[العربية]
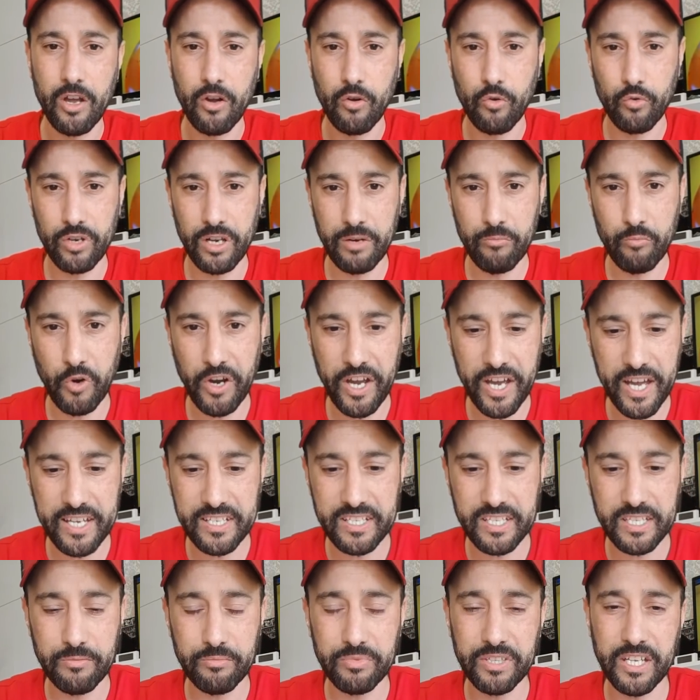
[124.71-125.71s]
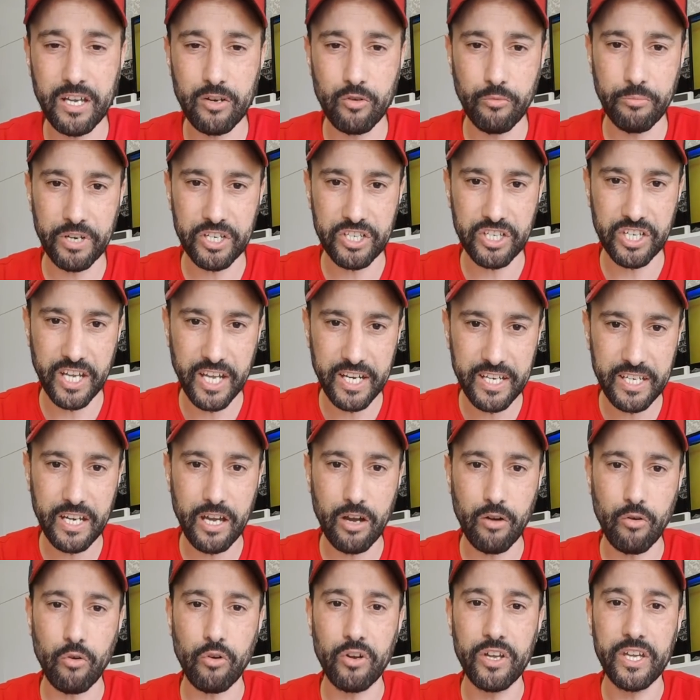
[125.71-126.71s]
ولا المحاسب ديالو باش
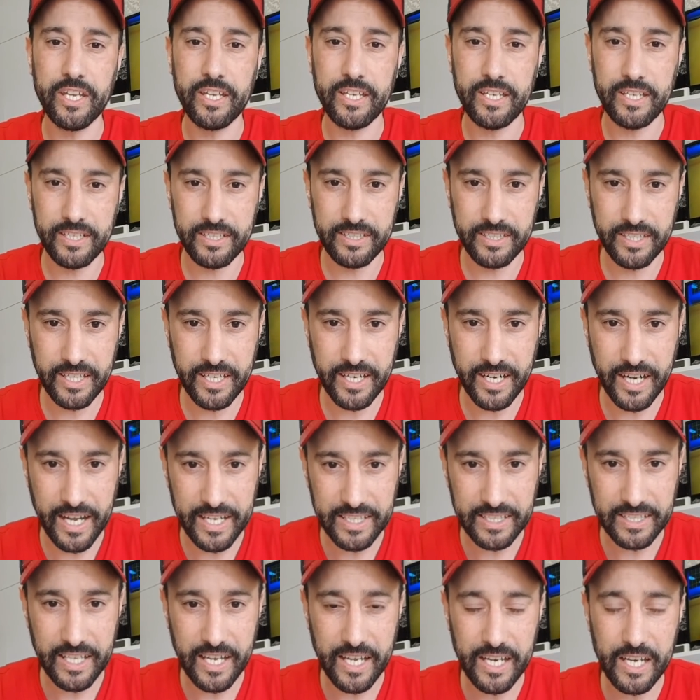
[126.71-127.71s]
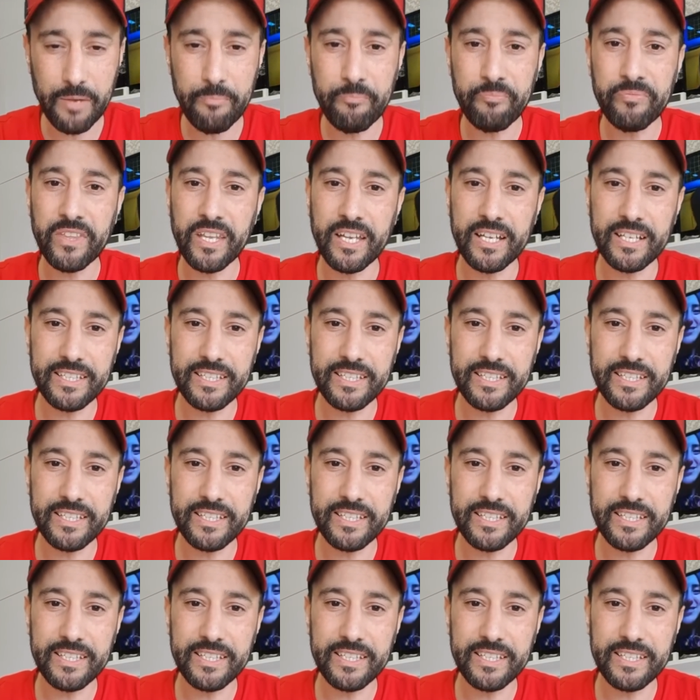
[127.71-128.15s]
انه يدير الطلب